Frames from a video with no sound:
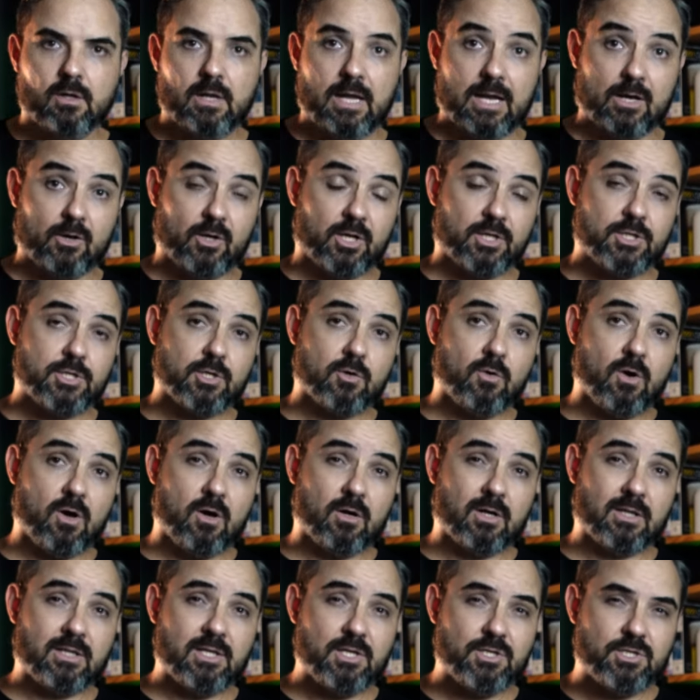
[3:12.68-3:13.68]
Agora chegou a
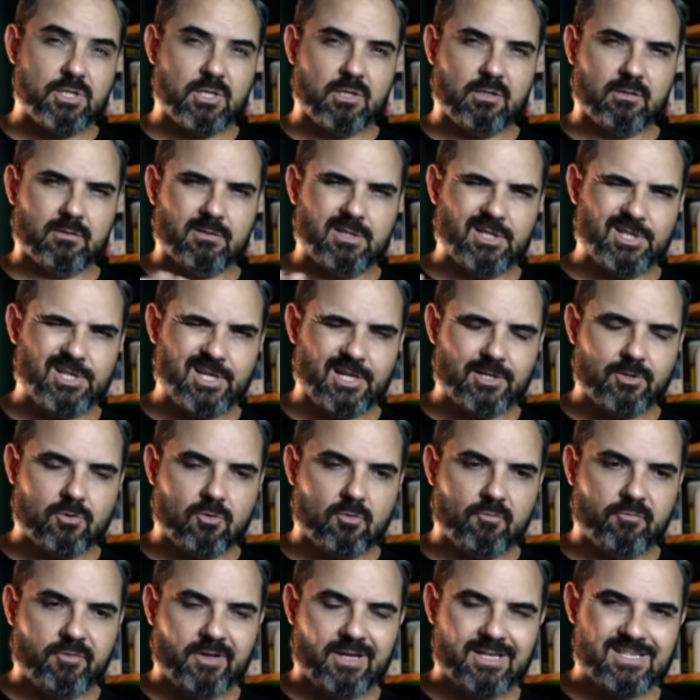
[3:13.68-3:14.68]
hora de a gente deixar de
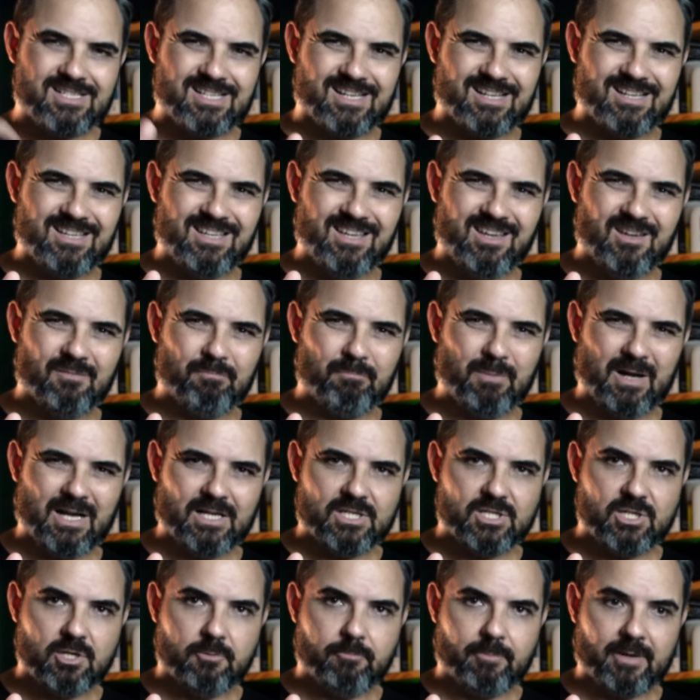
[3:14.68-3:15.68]
conversa e
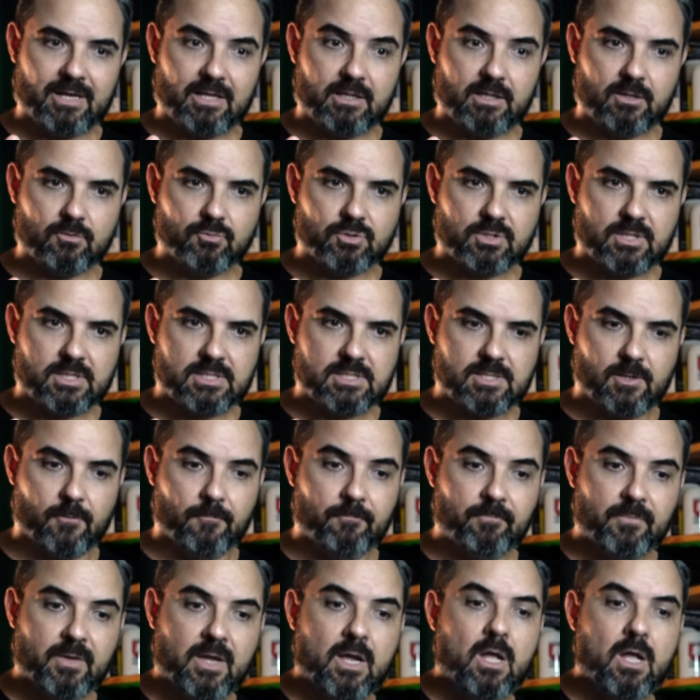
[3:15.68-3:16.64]
partir para a degustação.